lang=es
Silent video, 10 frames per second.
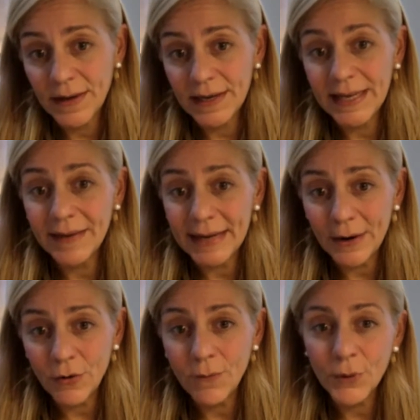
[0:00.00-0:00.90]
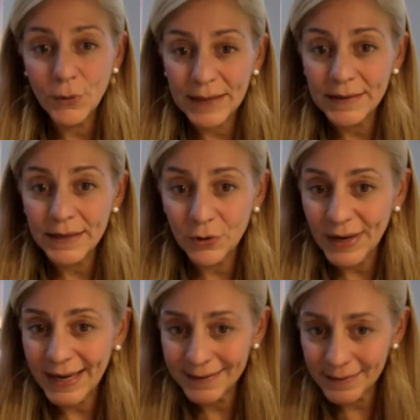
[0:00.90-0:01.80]
líderes
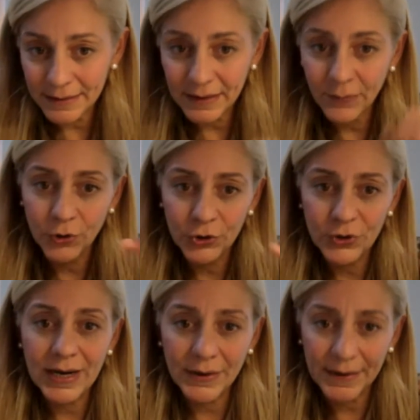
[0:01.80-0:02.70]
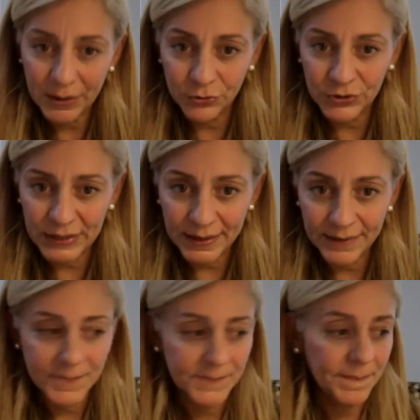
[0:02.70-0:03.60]
comprometidos. Ese testimonio que acabas de
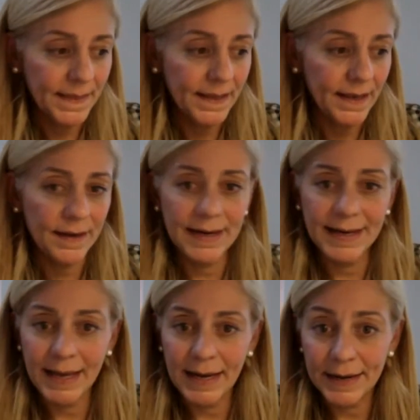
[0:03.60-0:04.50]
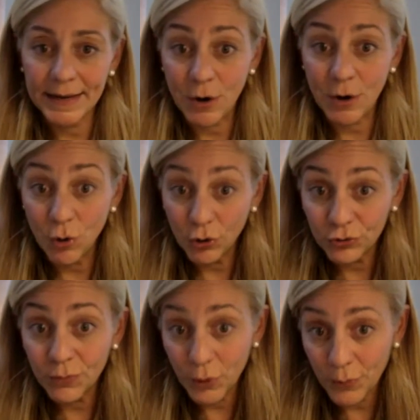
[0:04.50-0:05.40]
contar, en el que él arriesgó
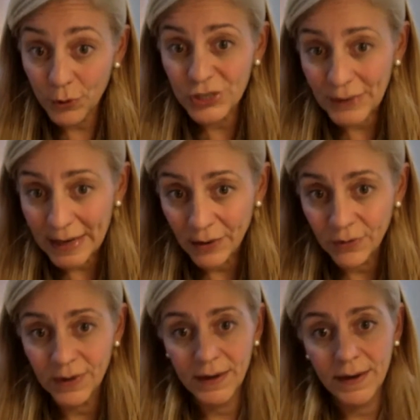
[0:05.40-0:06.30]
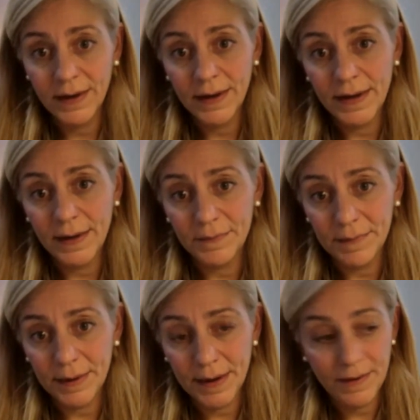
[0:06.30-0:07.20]
su propio trabajo
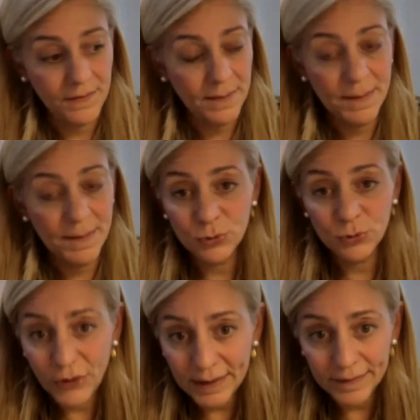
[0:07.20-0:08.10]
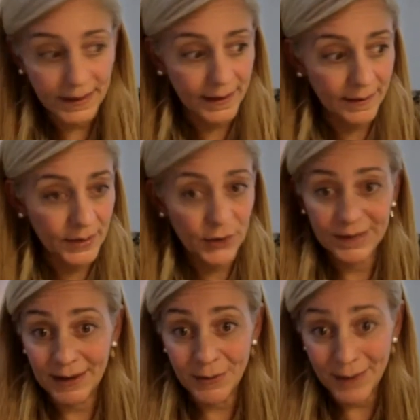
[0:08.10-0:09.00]
en, virtud de, bueno,
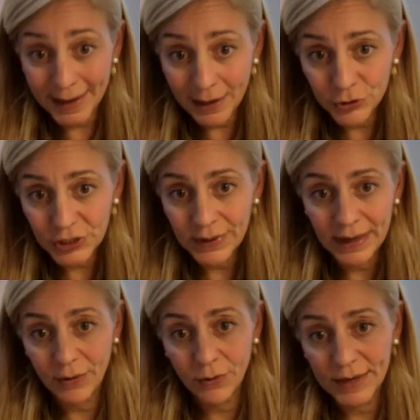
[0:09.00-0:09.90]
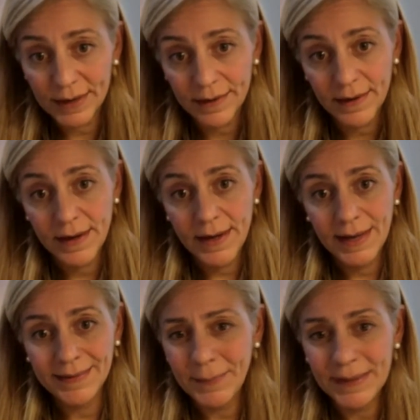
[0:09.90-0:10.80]
de salvar a los trabajadores
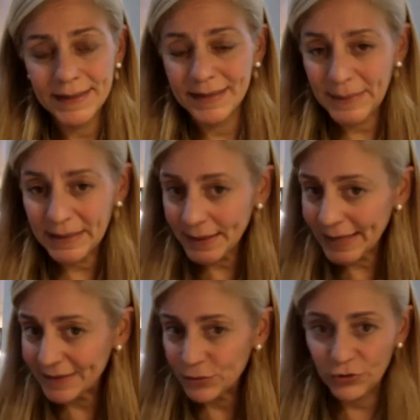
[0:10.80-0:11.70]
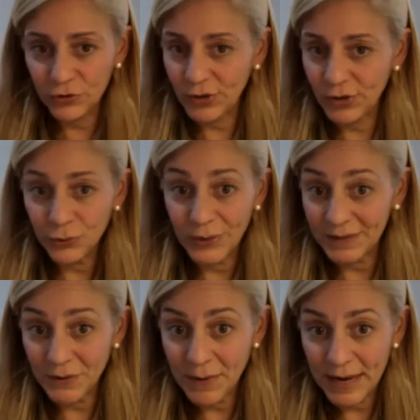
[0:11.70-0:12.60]
independientemente de la situación que
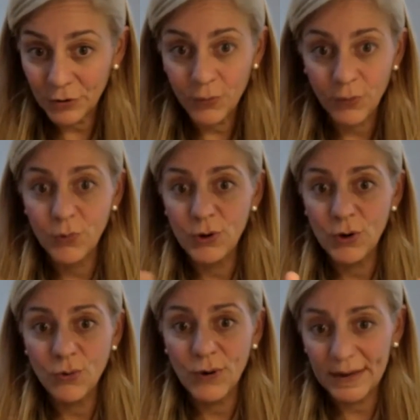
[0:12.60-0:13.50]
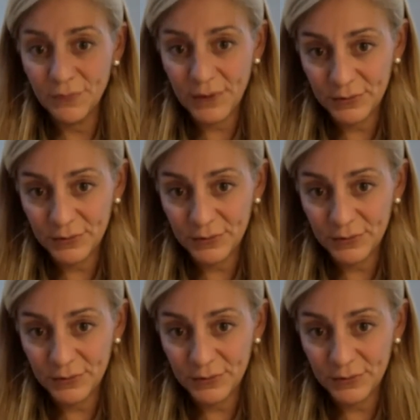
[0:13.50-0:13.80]
estuviese viviendo, por muy oscura que,